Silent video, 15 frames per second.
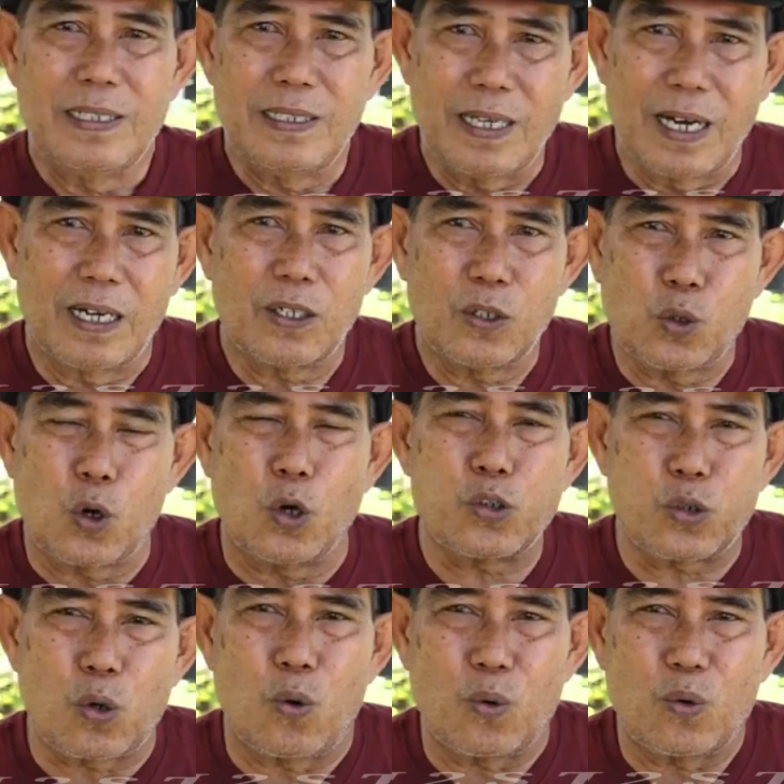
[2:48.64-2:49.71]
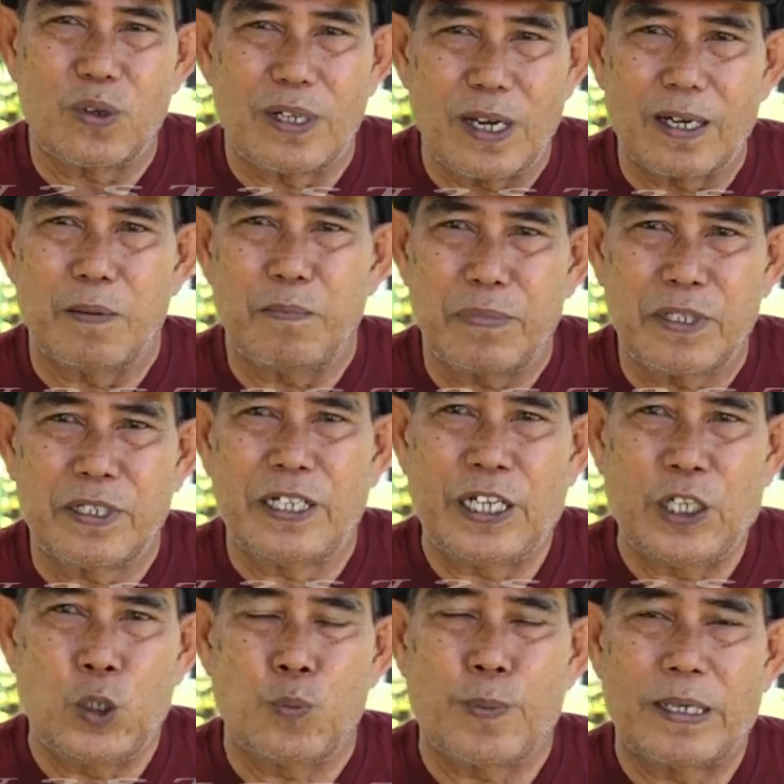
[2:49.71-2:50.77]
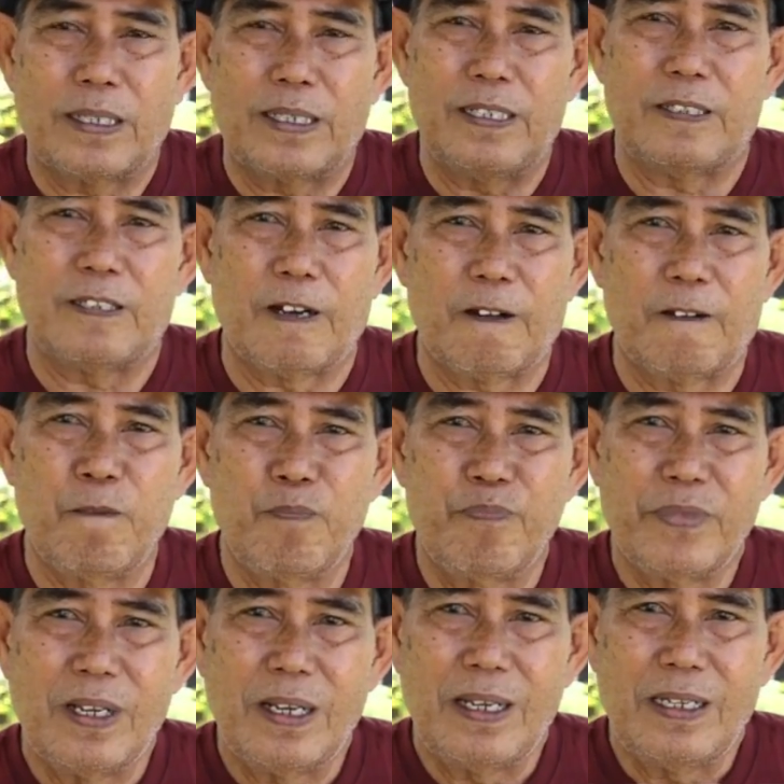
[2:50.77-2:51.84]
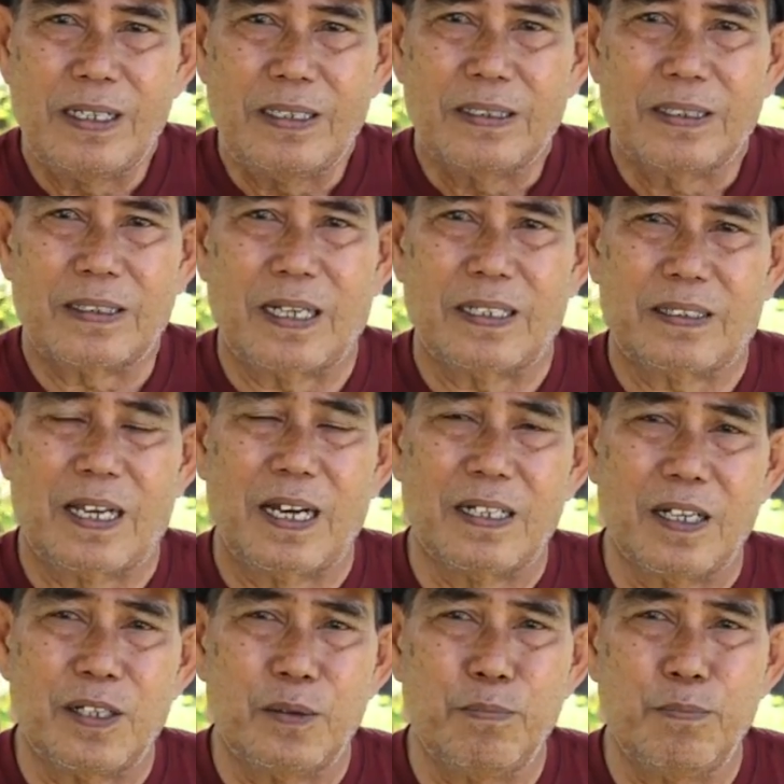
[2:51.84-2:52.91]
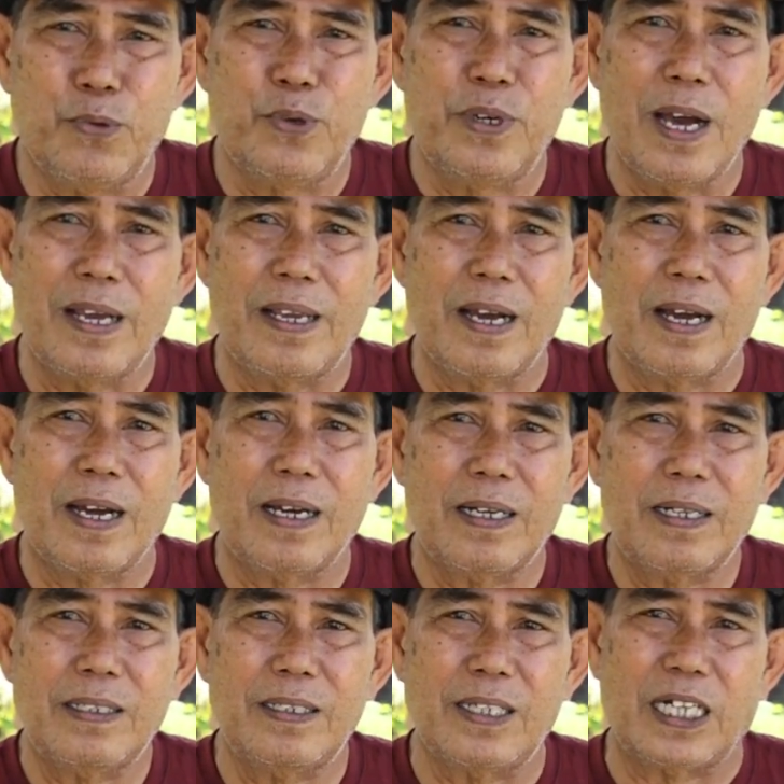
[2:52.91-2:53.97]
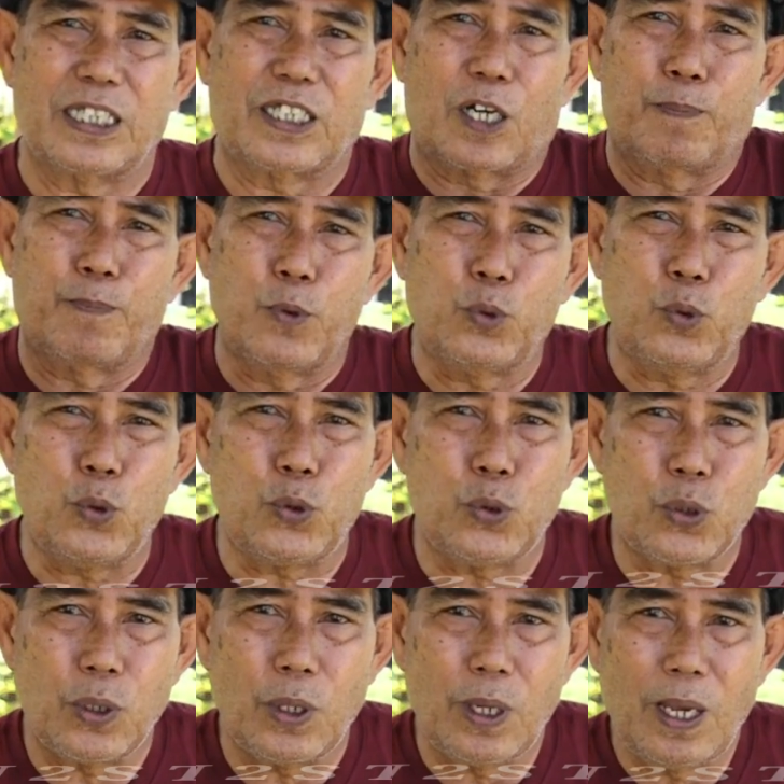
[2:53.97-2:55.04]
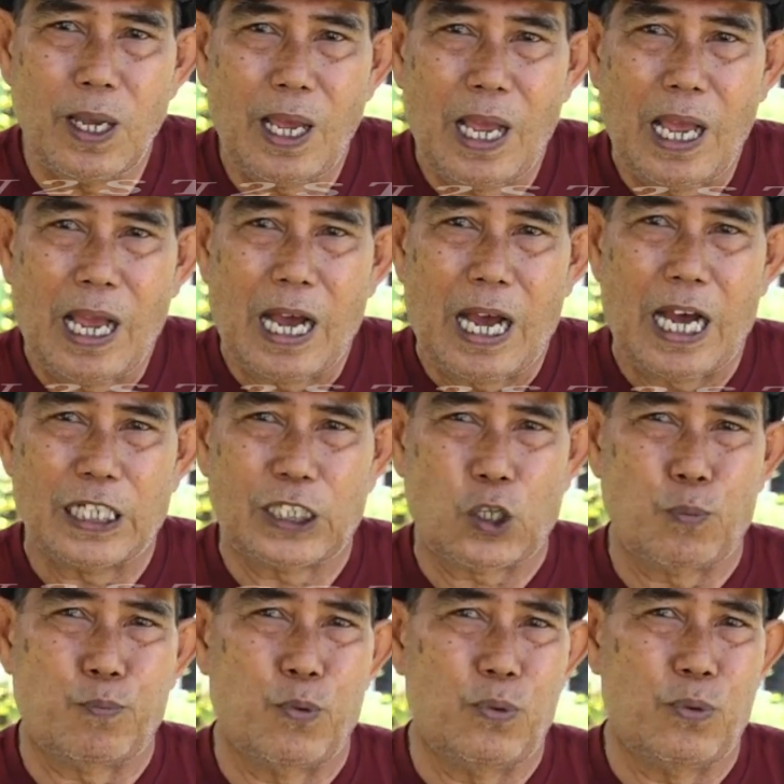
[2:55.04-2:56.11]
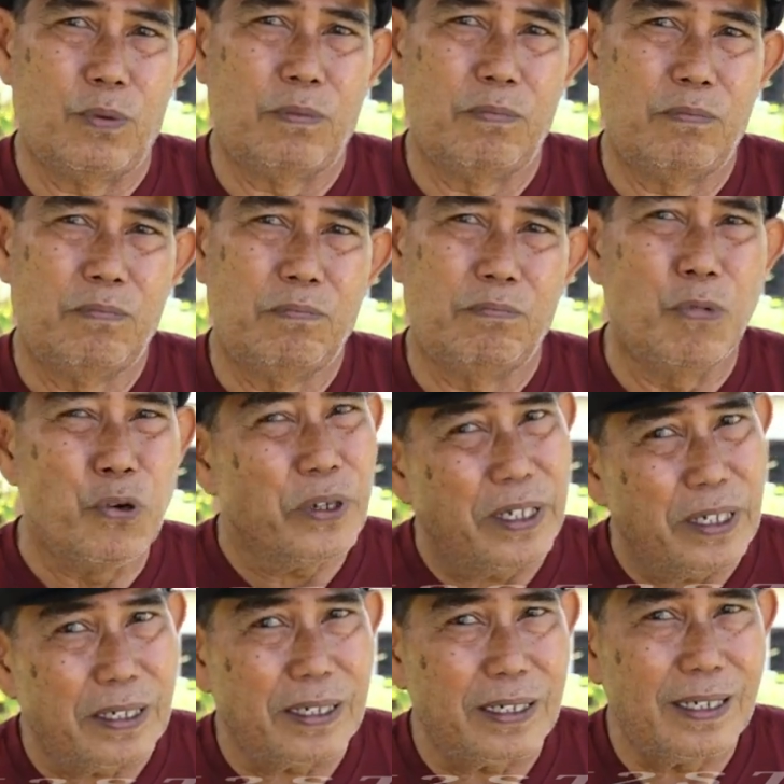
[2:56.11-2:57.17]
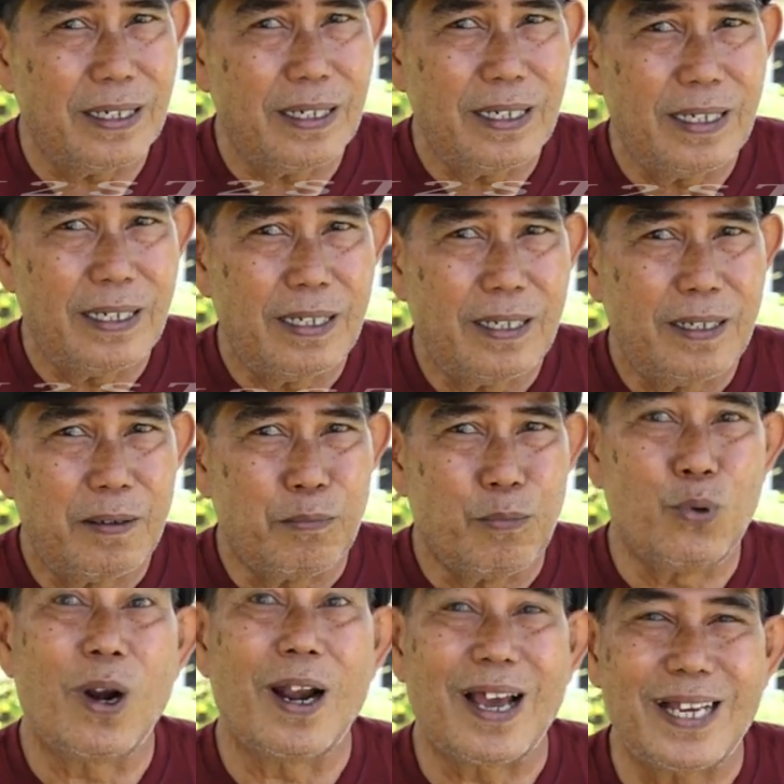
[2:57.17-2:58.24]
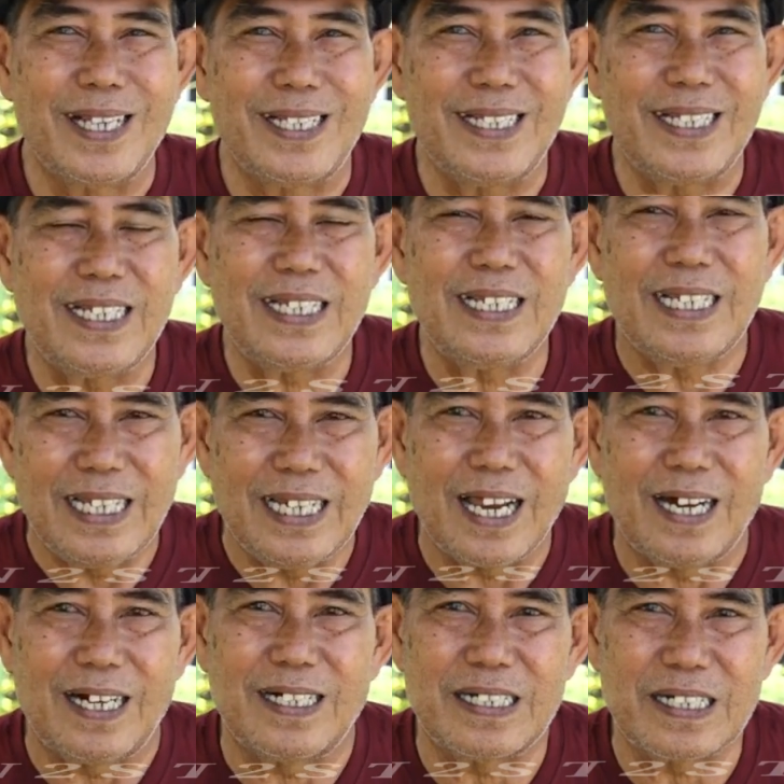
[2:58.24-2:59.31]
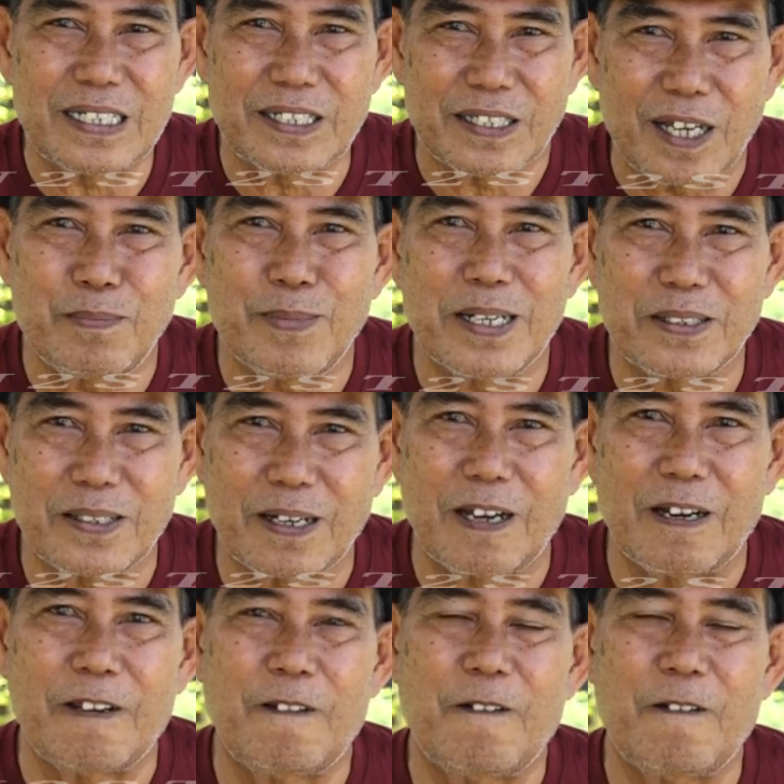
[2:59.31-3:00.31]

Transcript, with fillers: yang kosong dalam kehidupan kita. Tatanan budaya yang terputus ataupun mungkin mulai hilang sama sekali.